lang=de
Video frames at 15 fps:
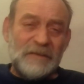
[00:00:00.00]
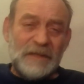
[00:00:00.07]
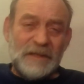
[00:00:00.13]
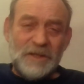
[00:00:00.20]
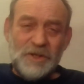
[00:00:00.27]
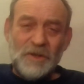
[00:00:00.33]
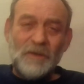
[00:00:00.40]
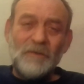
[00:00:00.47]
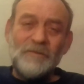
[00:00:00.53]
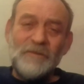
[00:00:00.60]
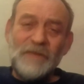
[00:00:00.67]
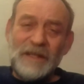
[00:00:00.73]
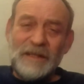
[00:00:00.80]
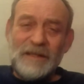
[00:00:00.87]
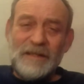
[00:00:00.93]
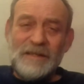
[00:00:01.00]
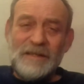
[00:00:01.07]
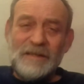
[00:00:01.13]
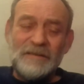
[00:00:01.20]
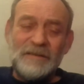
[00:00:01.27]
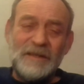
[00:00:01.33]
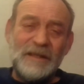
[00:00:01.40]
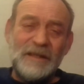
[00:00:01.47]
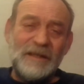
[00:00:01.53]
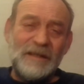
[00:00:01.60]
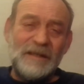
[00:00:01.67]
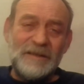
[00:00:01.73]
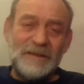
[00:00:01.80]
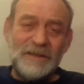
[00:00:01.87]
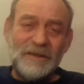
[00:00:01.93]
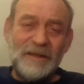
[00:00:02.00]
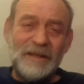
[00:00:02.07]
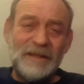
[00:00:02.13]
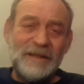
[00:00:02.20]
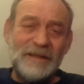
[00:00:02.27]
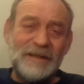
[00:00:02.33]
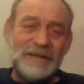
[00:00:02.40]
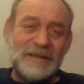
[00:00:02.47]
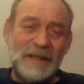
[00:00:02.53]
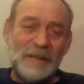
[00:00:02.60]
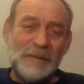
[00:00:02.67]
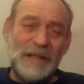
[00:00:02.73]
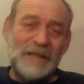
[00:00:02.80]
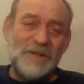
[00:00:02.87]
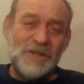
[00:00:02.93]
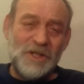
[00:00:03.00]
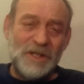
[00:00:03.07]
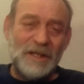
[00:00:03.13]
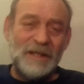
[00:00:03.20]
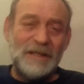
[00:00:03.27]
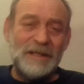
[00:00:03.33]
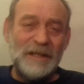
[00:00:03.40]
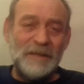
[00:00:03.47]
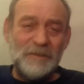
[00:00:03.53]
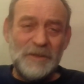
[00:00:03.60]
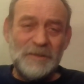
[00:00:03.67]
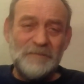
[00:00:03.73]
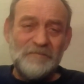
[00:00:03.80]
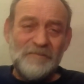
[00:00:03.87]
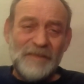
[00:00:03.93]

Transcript: wenn der Strom weg ist und ich in so einer Trabantenstadt lebe,